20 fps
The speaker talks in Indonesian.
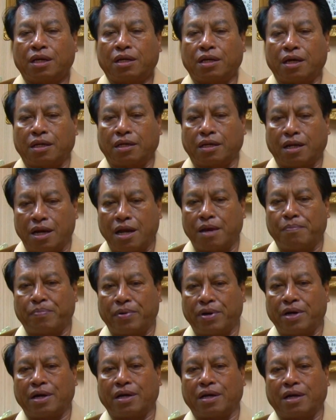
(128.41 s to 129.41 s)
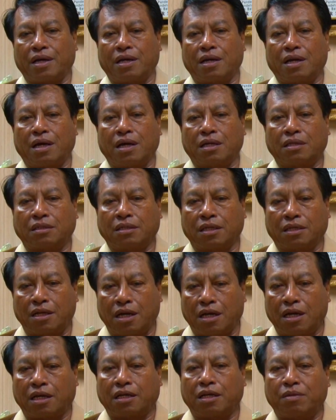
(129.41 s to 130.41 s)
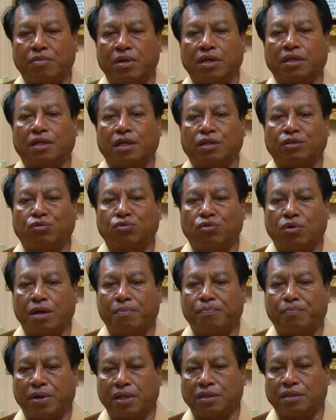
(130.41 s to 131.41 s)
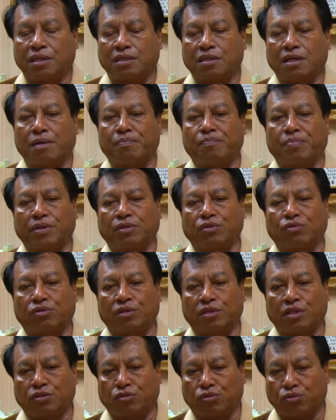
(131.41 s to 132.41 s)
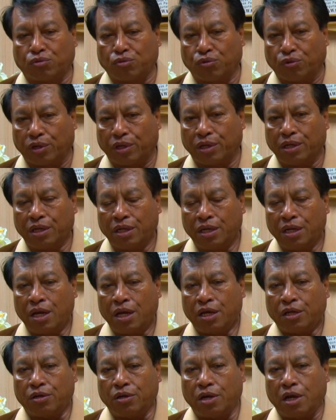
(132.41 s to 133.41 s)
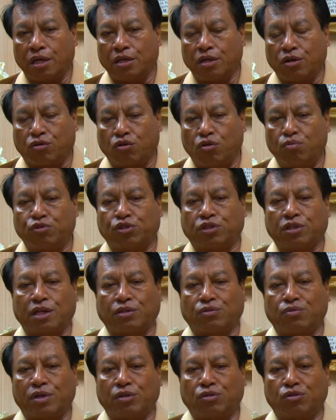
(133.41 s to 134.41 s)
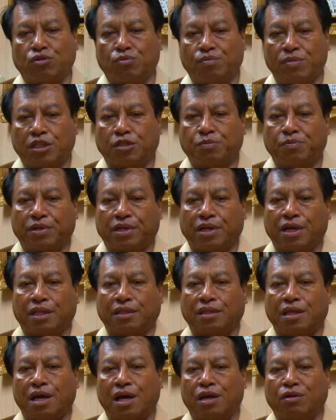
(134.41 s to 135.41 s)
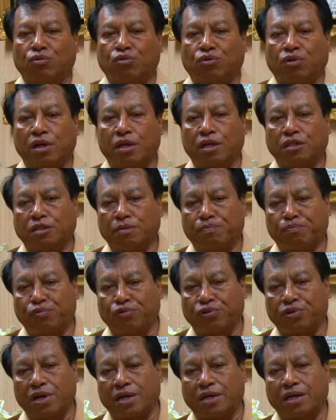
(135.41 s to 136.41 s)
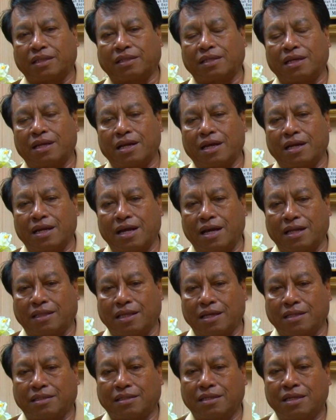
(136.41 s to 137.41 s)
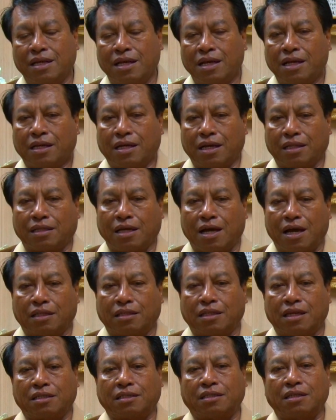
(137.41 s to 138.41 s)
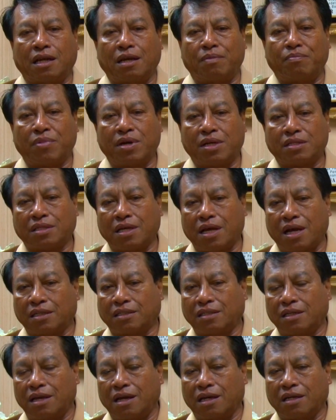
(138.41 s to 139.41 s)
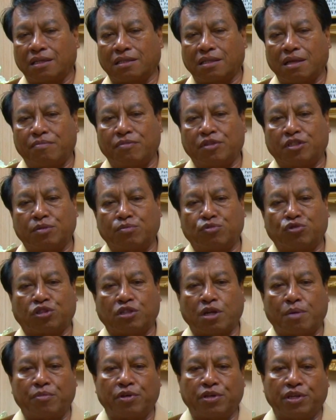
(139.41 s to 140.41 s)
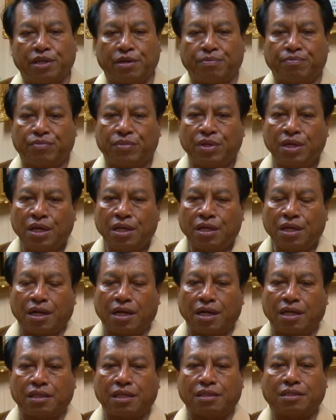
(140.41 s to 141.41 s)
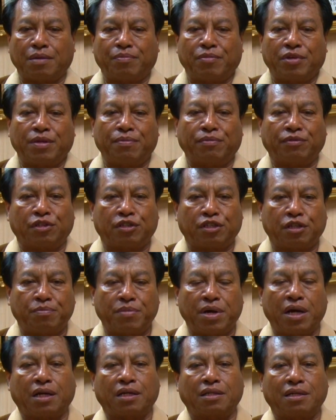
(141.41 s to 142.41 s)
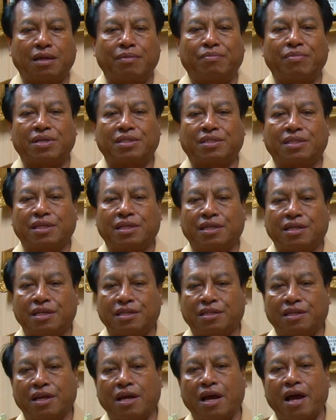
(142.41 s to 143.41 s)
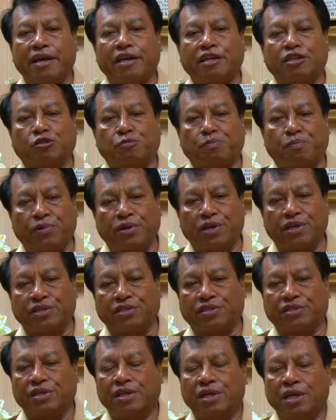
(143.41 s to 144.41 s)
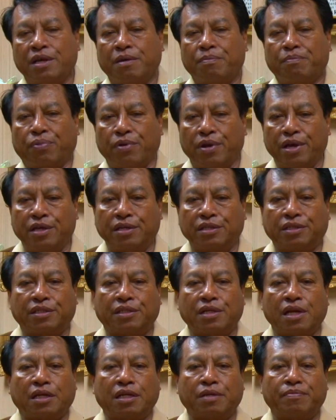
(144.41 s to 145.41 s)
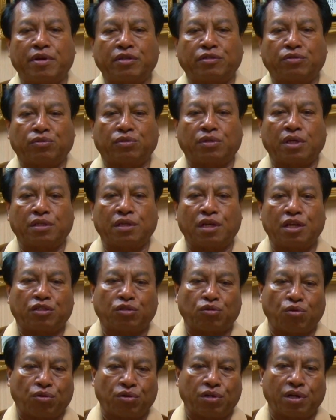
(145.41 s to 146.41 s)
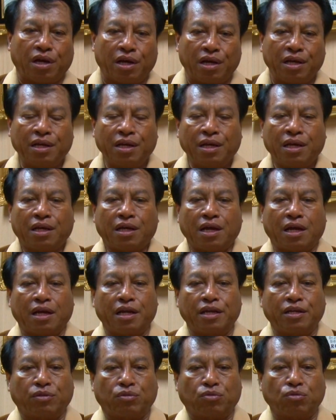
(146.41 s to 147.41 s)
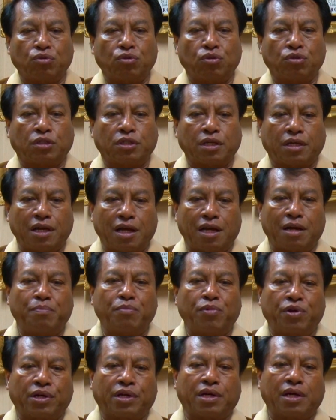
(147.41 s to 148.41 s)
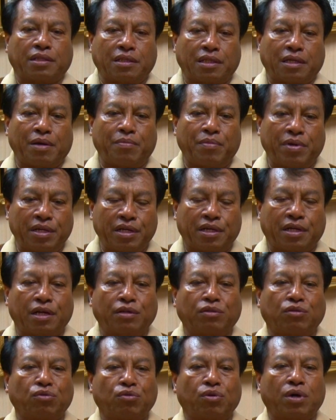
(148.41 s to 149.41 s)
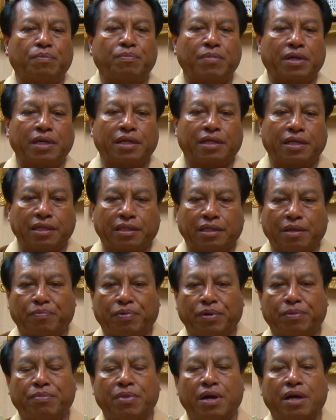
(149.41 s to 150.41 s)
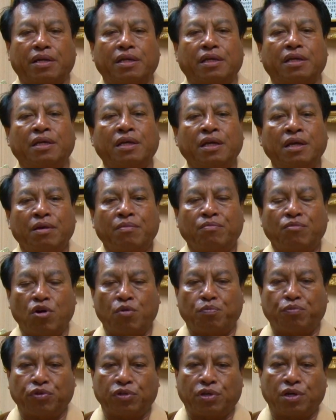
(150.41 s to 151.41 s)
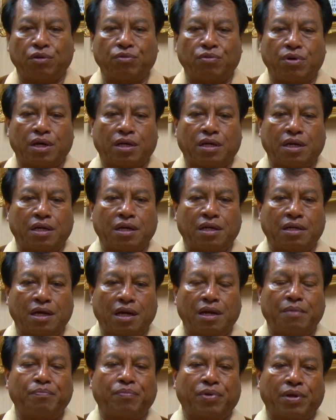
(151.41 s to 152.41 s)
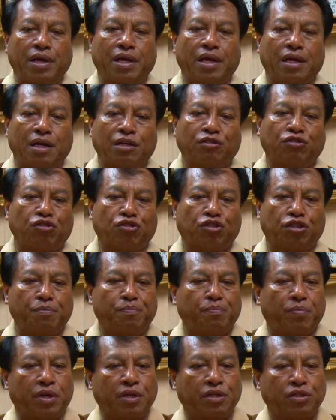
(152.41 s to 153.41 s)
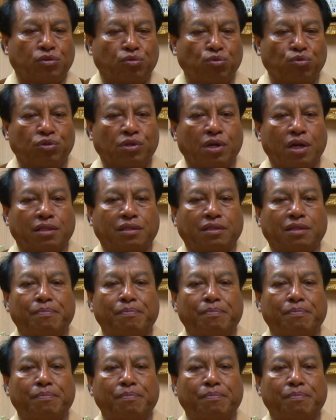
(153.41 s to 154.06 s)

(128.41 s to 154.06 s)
Kan- kenapa? Karena segala kebaikan Tuhan pantas dan patut kita syukuri. Ya, Yakobus 1 ayat 17 berkata, anugerah yang sempurna datang dari atas. Kata atas dalam bahasa asli Alkitab disebut sama Yim Dan kata sama Yim diterjemahkan dalam bahasa Inggris, the highest place place yang dimaksudkan adalah surga. Karena itu segala berkat kebaikan Tuhan bagi kita pribadi maupun keluarga dan dalam pelayanan tersimpan di surga.